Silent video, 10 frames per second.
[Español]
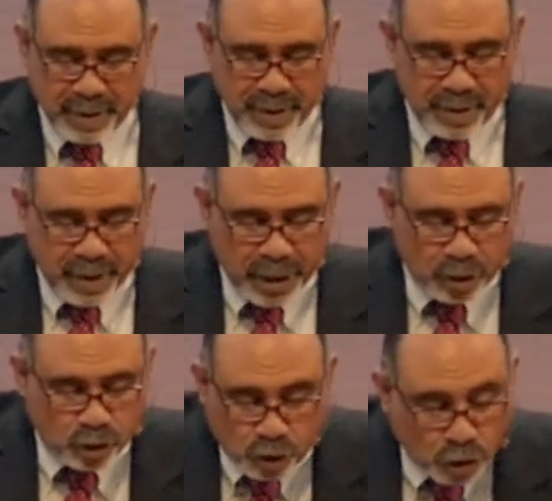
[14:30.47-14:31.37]
Yo
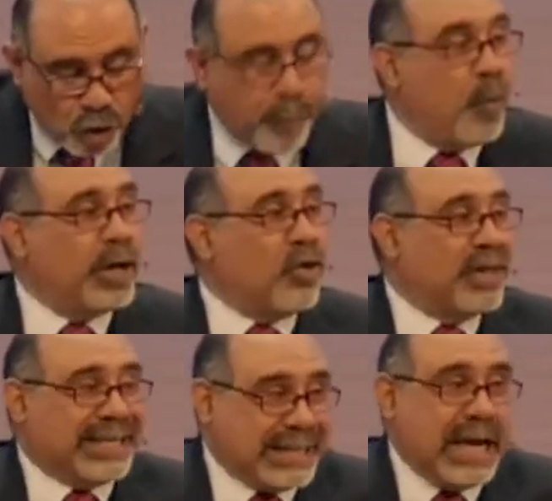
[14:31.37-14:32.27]
no puedo
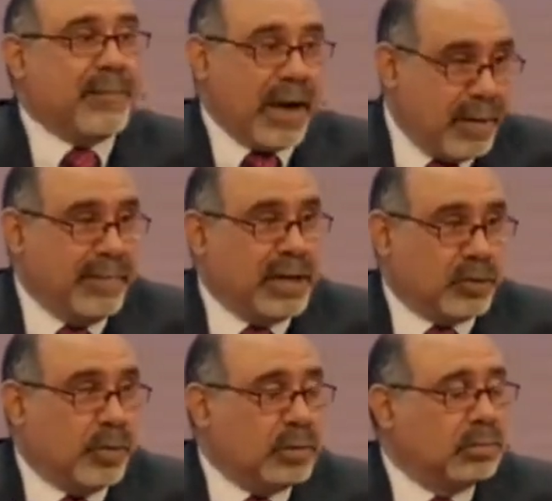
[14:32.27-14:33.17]
decirme a mí mismo
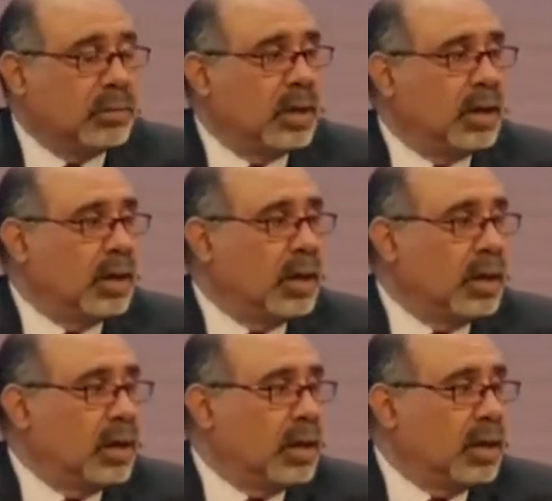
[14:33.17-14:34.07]

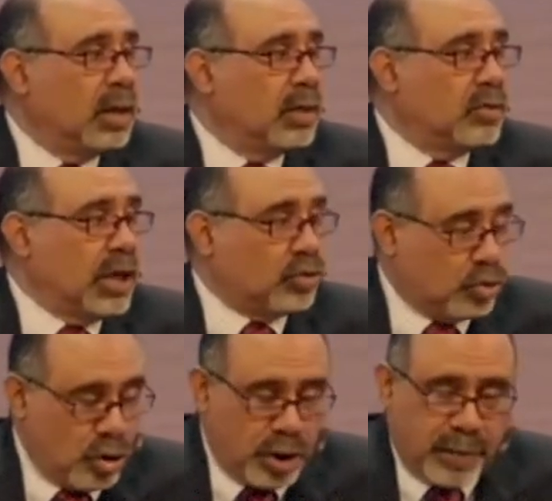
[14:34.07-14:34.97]
si estoy,
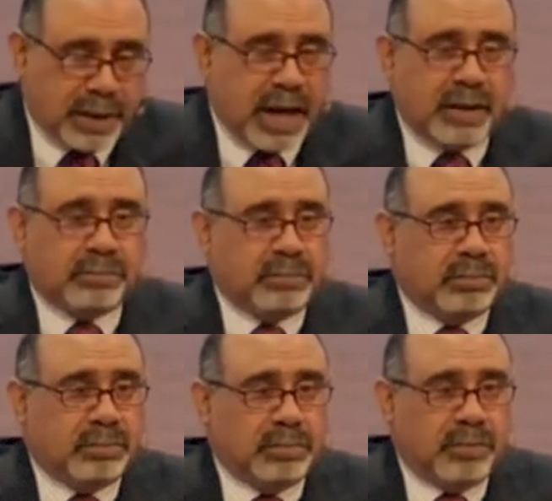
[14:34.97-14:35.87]
¿verdad?
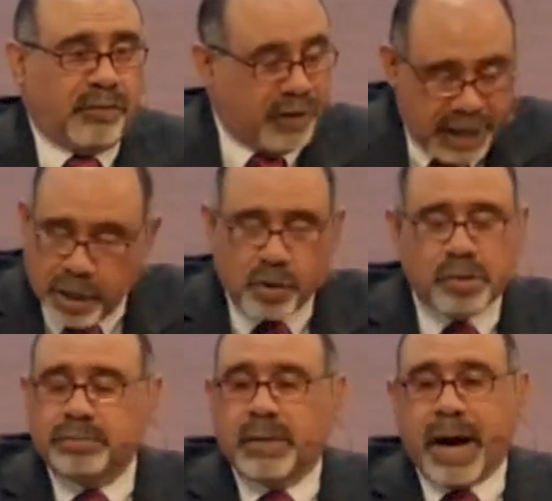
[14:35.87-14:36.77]
Frío,
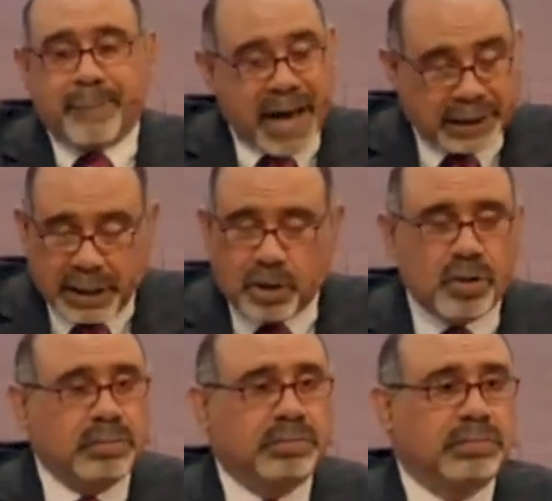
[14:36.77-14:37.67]
apático,
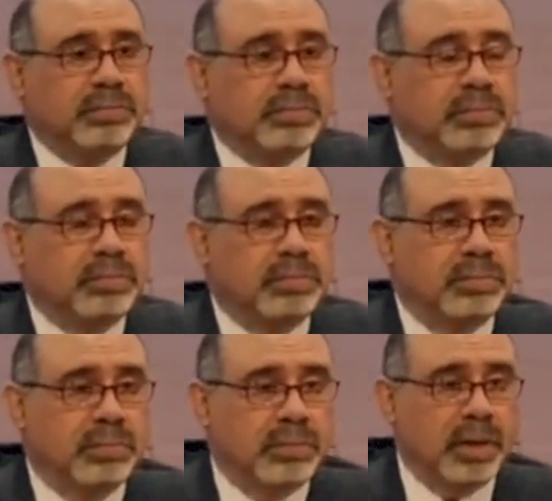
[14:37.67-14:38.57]

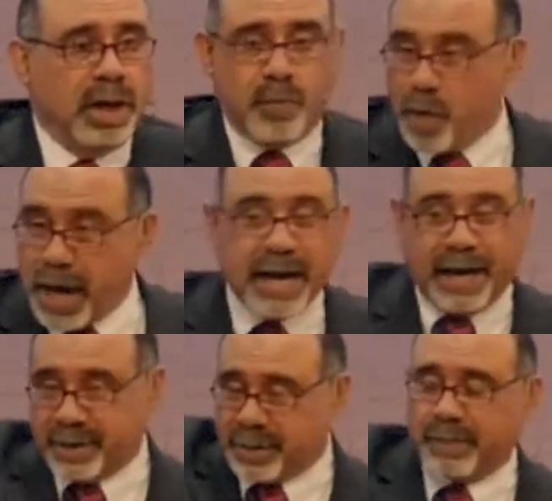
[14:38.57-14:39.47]
y voy a la iglesia,
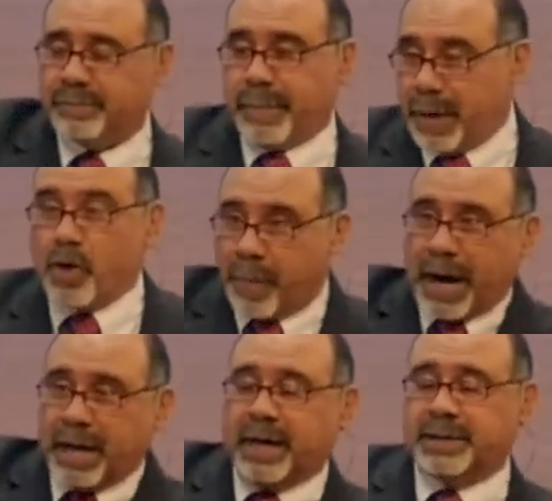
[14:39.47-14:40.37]
vengo para la
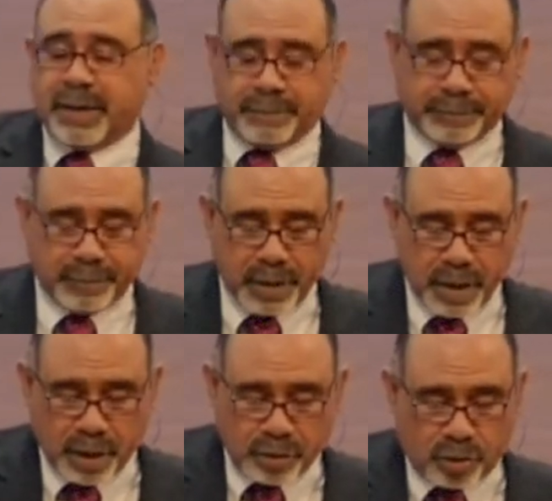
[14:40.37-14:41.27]
iglesia, yo
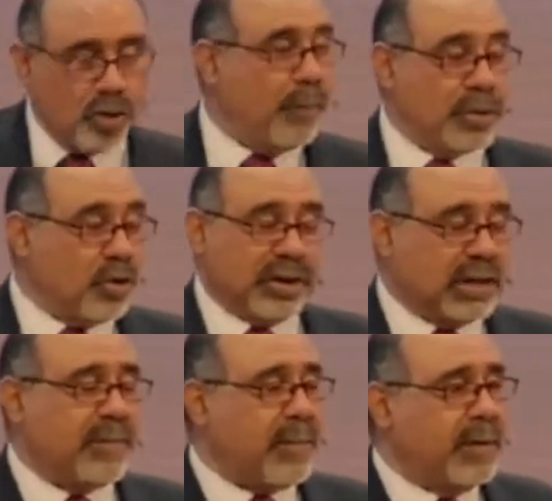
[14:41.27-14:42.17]
no puedo decirme a mí
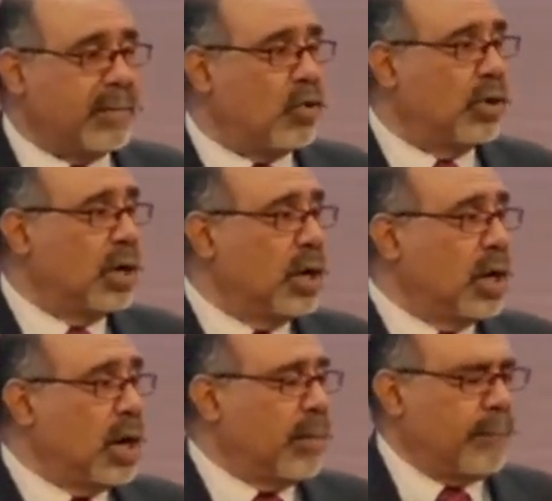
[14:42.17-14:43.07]
mismo,
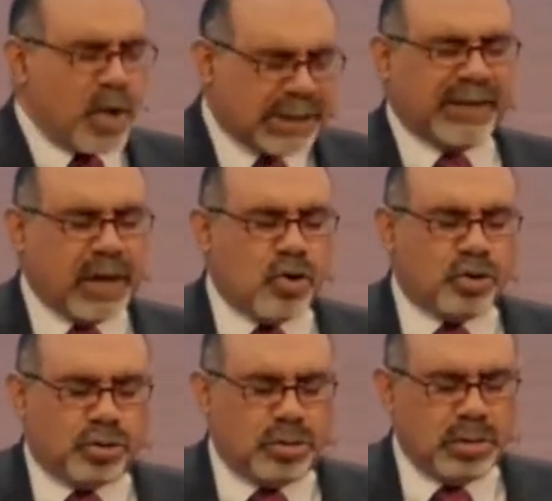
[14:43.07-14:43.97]
voy a tener gozo,
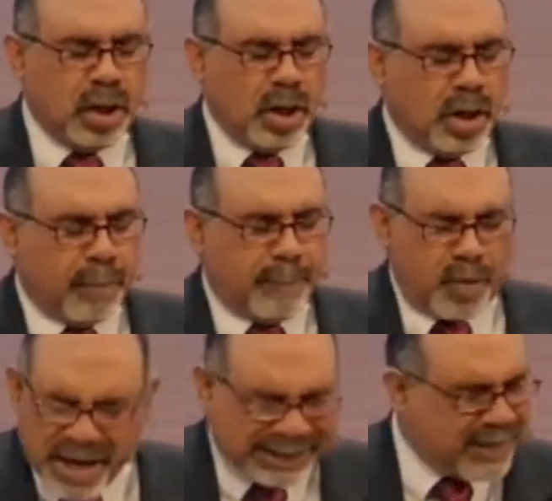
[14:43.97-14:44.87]
voy a
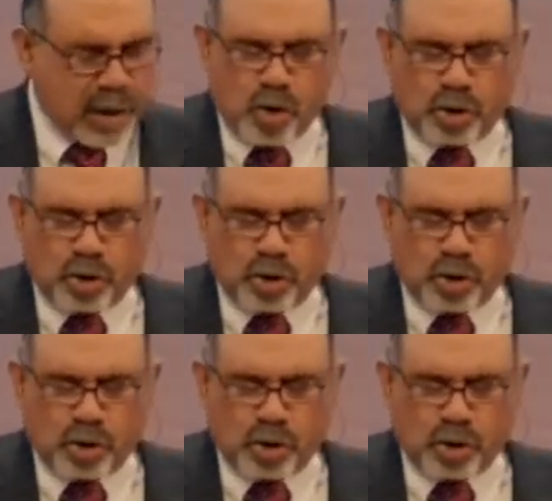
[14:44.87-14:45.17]
tener gozo,